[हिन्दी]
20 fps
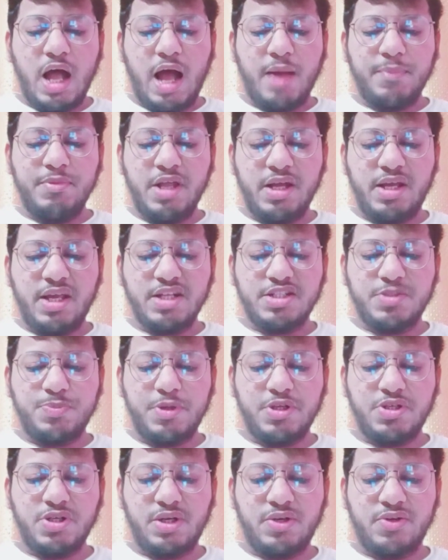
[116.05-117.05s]
अब देखिए
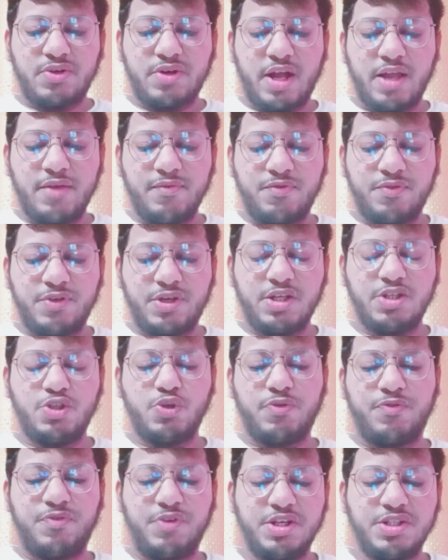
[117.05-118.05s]
स्पेशल ड्राइव की
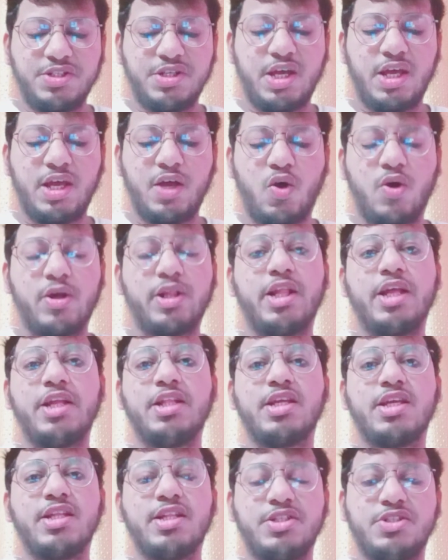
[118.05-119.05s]
जो फीस है
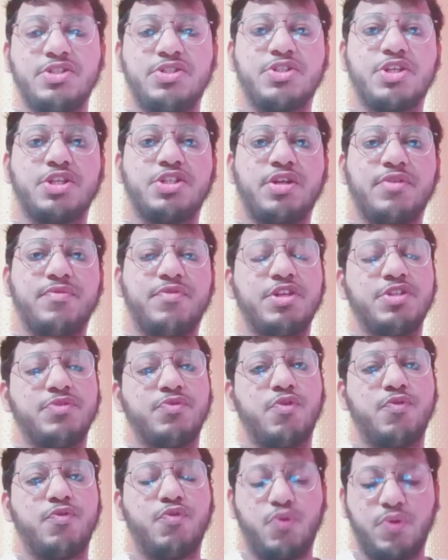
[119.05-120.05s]
ऑनलाइन की रजिस्ट्रेशन फीस
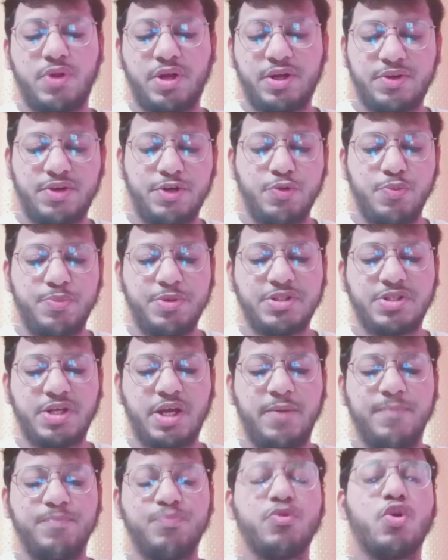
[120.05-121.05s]
वो फोर हंड्रेड रुपीज़
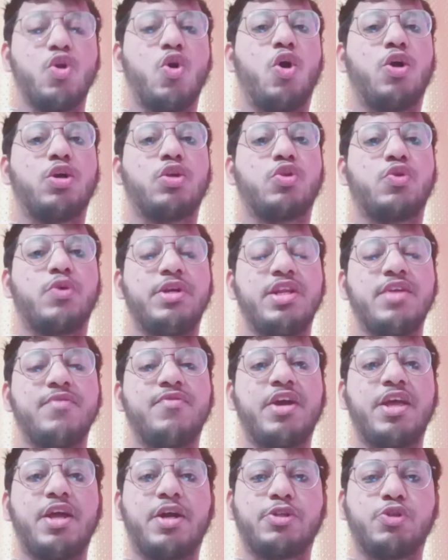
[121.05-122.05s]
है और
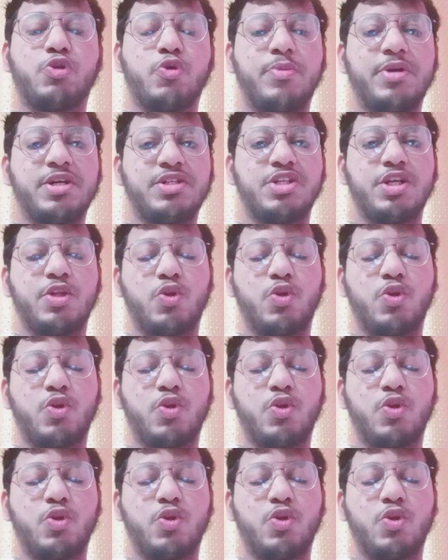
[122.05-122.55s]
25 अक्टूबर से